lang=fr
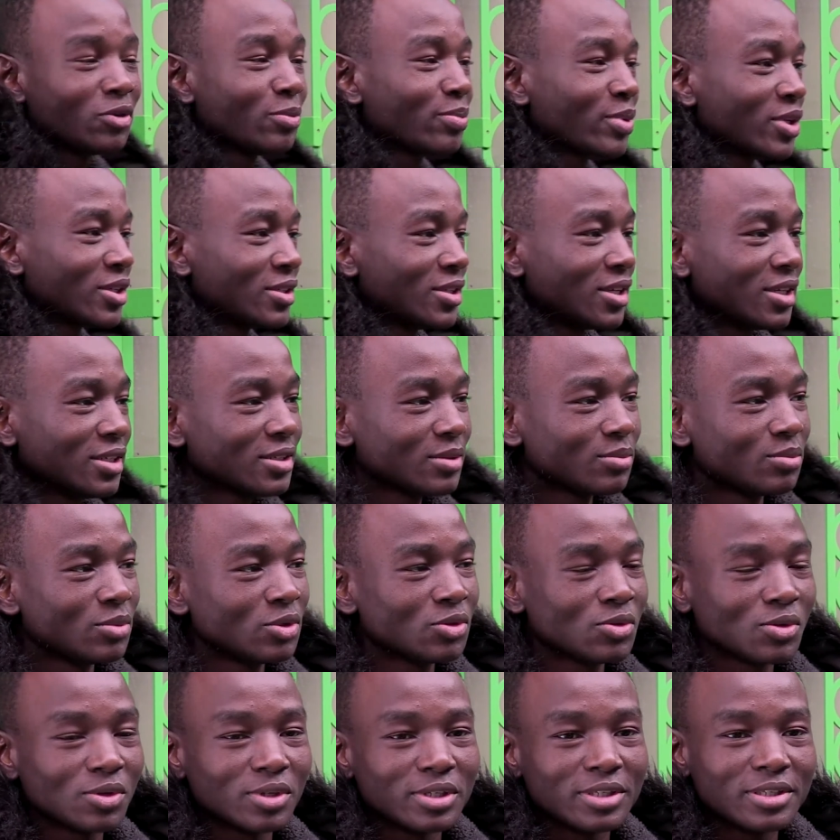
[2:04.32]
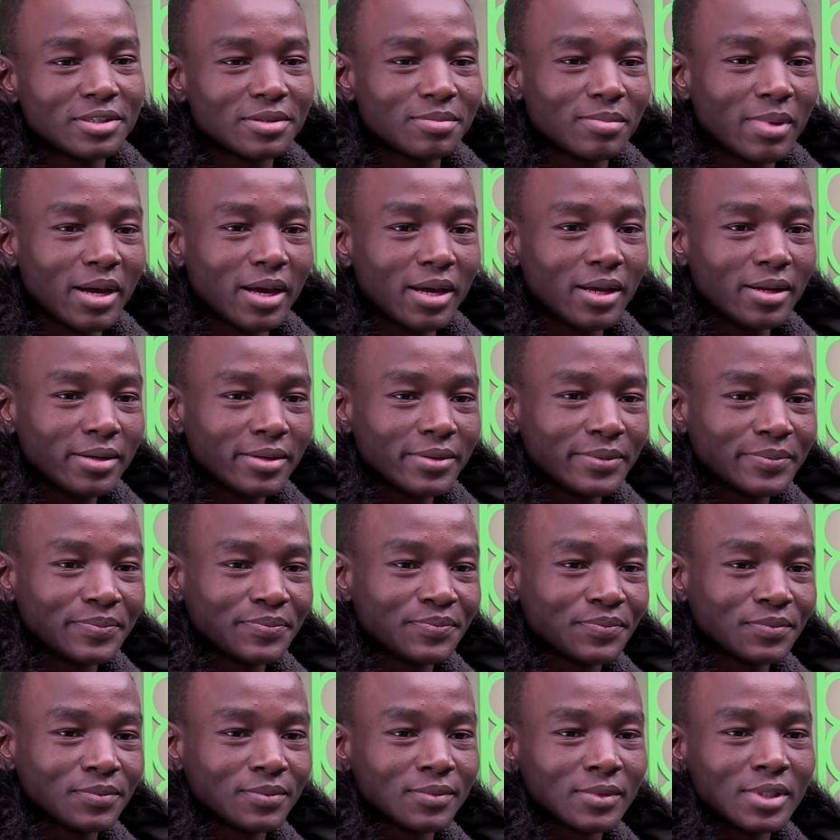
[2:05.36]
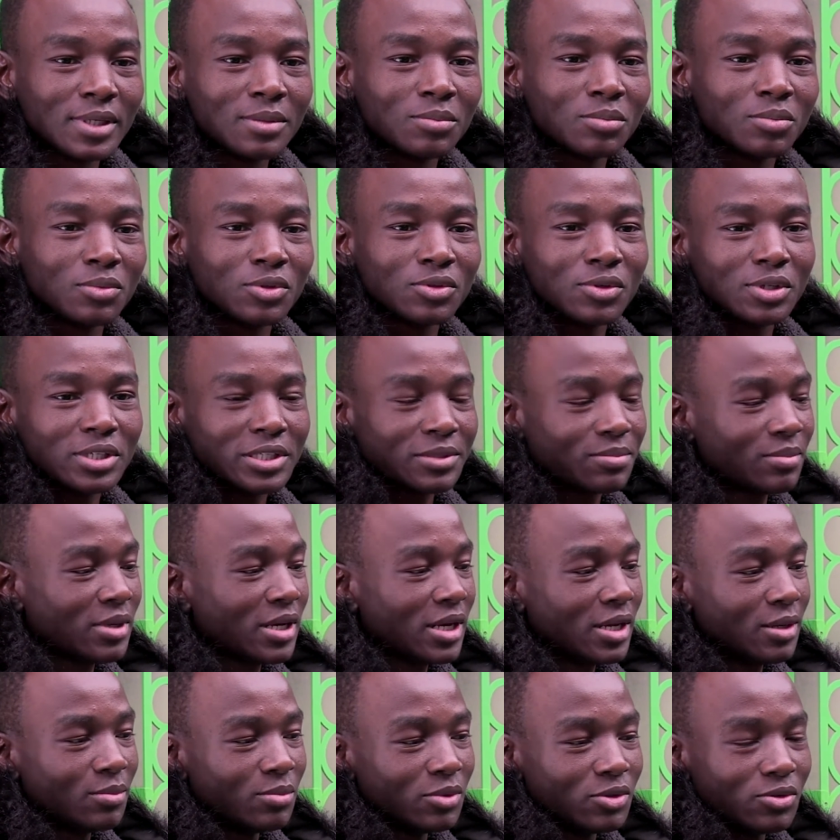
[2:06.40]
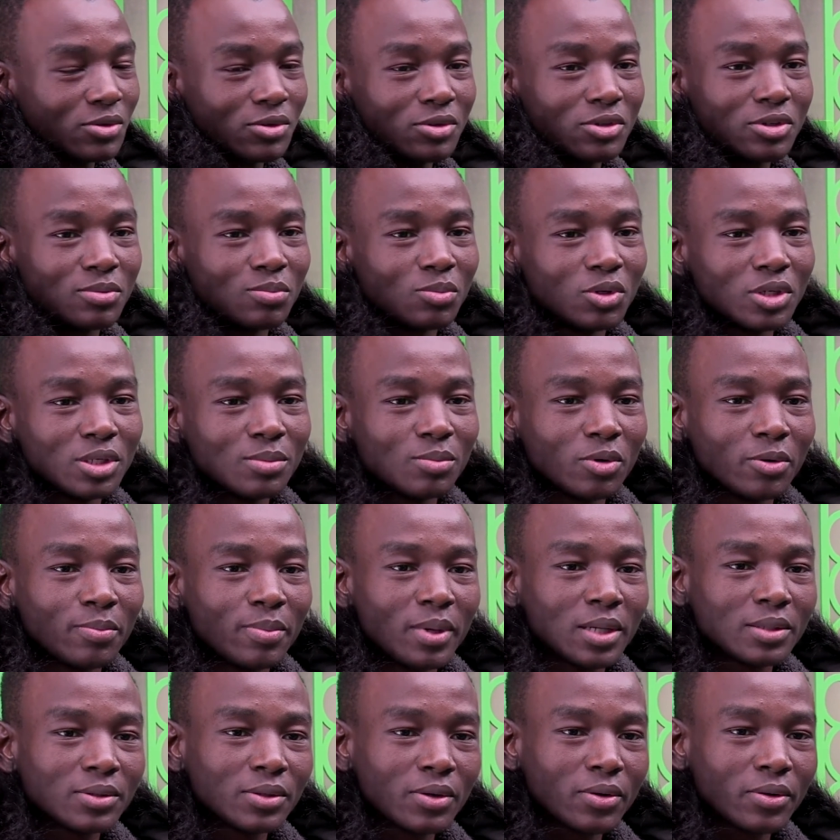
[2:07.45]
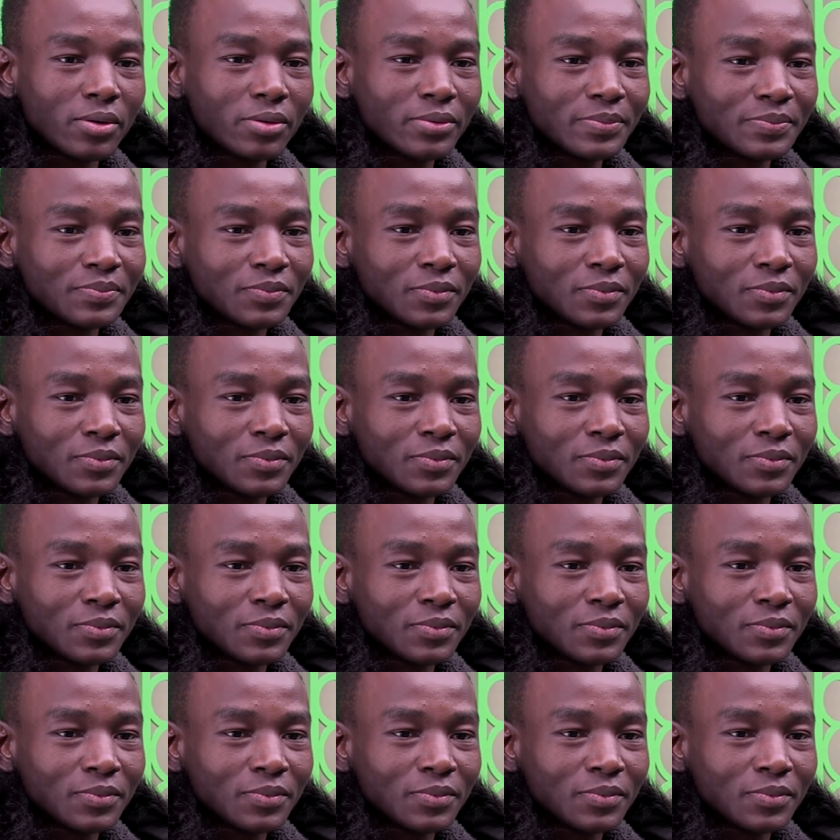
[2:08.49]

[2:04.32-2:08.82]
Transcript: présente M. Ismaël. Bonjour. Monsieur Ismaël, M. Simonet, mon patron.